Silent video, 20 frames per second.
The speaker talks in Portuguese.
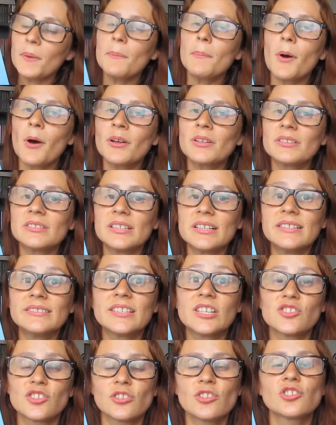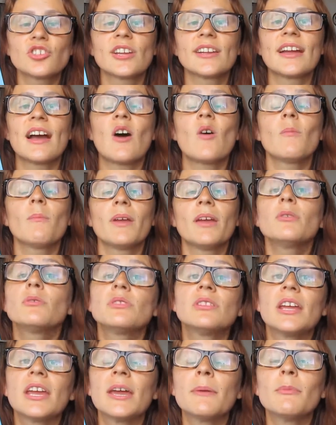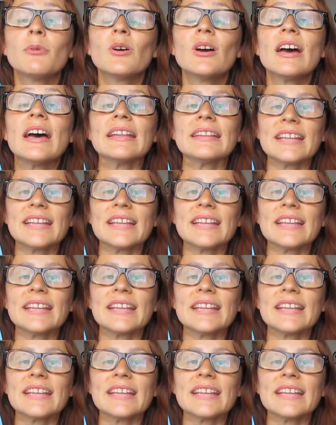importante a gente chegar a um meio termo